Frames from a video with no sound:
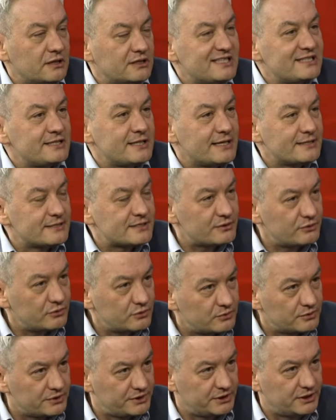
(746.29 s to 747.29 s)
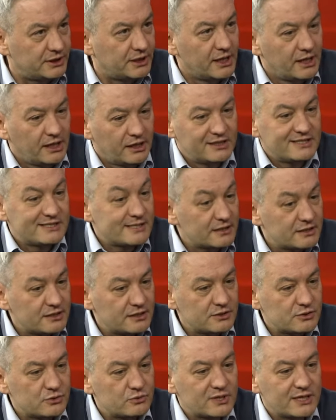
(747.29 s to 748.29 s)
tysięcy ludzi i z
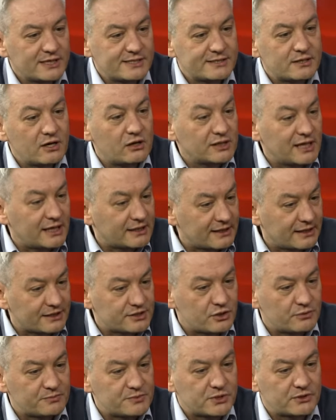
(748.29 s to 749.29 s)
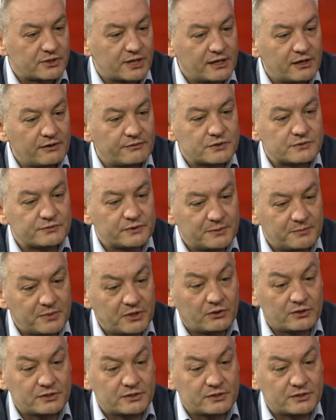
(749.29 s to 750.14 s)
jednej i z drugiej strony, ale także obcokrajowców nie